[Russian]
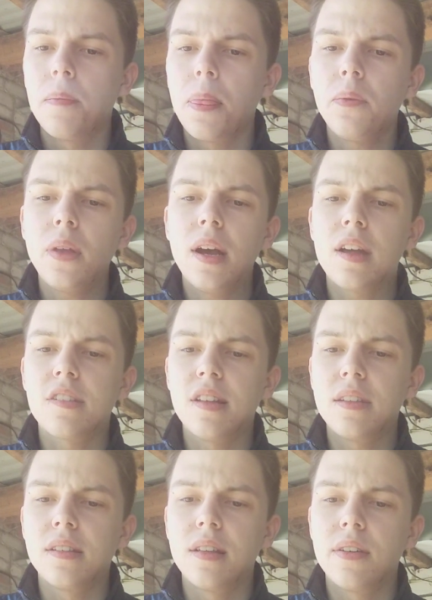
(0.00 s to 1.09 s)
ну такая,
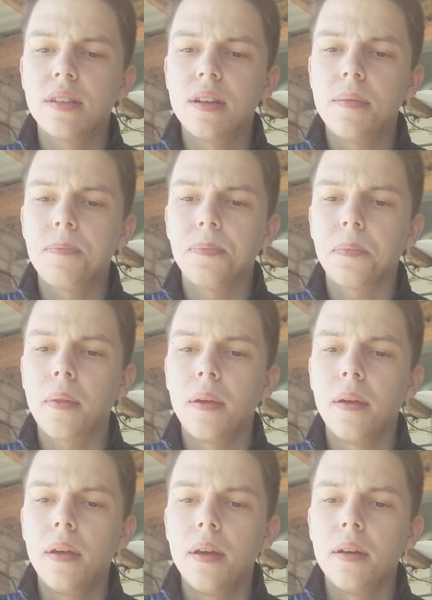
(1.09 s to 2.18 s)
знаете, наверное,
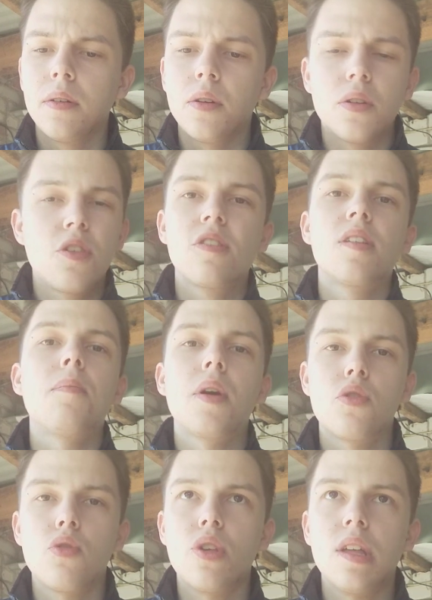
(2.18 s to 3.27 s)
чисто по
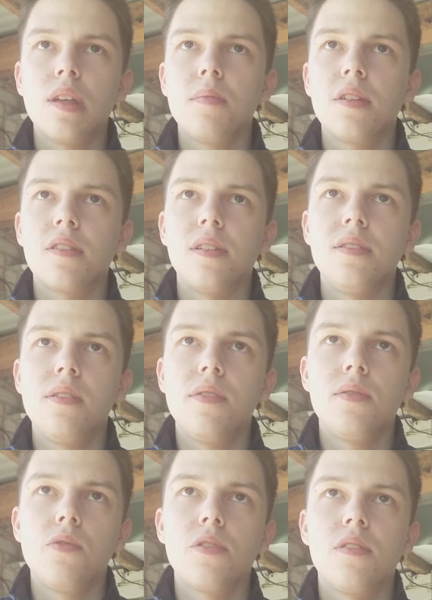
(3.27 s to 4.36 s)
ощущениям, если
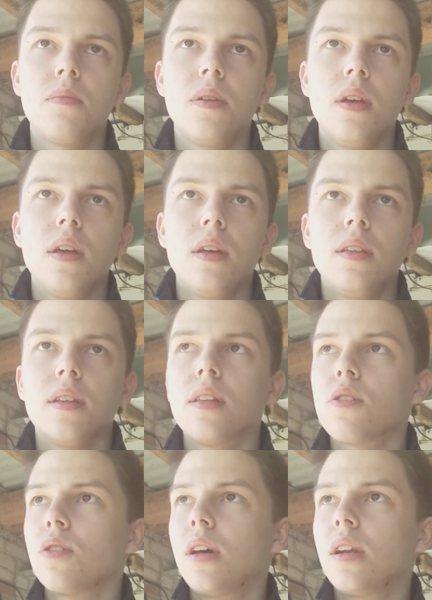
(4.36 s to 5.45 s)
9, 8, нет,
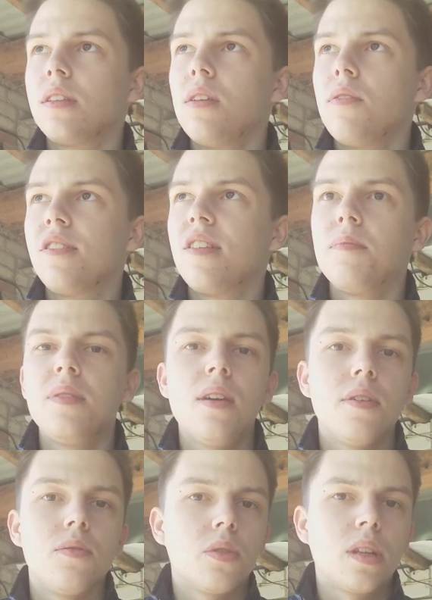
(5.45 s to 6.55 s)
даже, наверное, 9, 7,
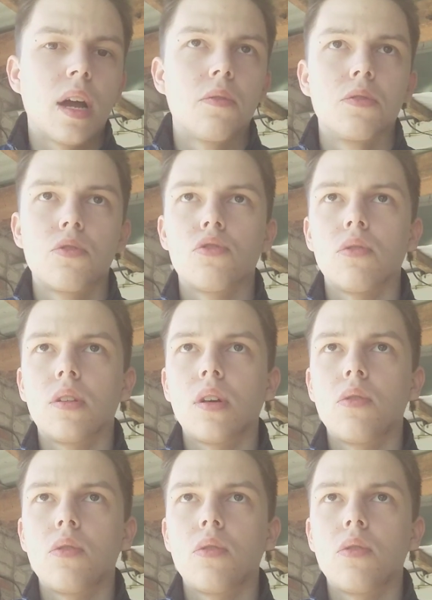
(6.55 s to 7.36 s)
9, вот так вот, что-то